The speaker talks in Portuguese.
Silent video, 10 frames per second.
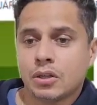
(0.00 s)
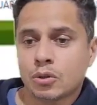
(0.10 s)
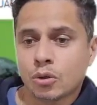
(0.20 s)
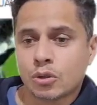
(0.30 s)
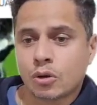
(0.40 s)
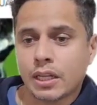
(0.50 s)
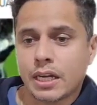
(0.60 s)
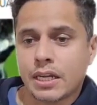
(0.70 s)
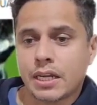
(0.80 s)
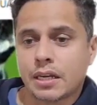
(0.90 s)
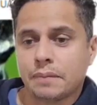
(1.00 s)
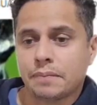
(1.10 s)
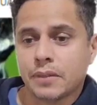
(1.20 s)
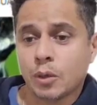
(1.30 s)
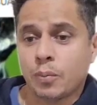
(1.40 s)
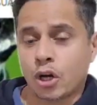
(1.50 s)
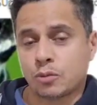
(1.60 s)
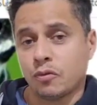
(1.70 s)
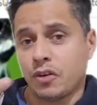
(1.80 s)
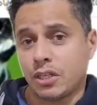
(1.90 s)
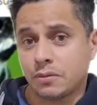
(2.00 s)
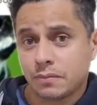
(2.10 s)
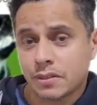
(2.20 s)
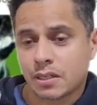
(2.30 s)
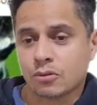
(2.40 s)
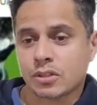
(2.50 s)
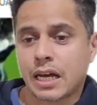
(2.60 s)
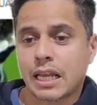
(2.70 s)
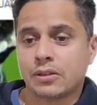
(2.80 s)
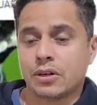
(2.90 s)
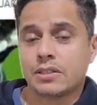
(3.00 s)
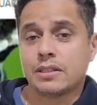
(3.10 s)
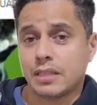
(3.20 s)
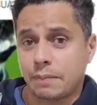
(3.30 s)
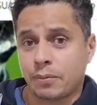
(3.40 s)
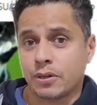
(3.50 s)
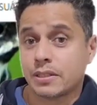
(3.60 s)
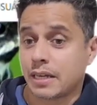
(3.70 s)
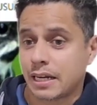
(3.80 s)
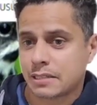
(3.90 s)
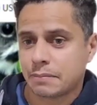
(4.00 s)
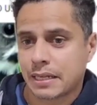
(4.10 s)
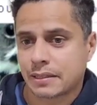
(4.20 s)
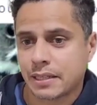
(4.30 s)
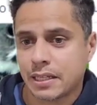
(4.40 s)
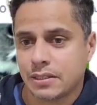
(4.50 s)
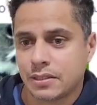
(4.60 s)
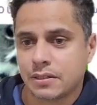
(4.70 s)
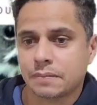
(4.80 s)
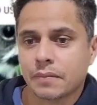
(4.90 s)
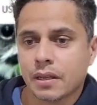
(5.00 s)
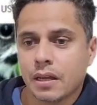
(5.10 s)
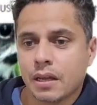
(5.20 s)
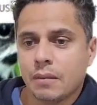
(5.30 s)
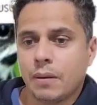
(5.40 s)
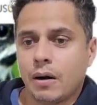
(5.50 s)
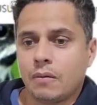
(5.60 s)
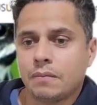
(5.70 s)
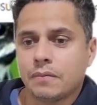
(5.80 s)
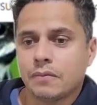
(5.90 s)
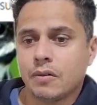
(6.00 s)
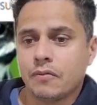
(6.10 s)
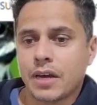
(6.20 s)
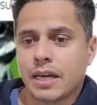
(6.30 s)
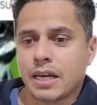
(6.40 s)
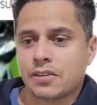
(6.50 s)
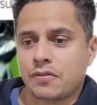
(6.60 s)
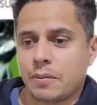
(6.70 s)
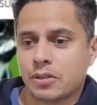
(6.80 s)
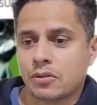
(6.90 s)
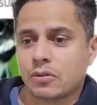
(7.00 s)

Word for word: dos coleirinha. E o próximo vídeo são os galadores e depois as matrizes. Bom, vamos ver aqui as fêmeas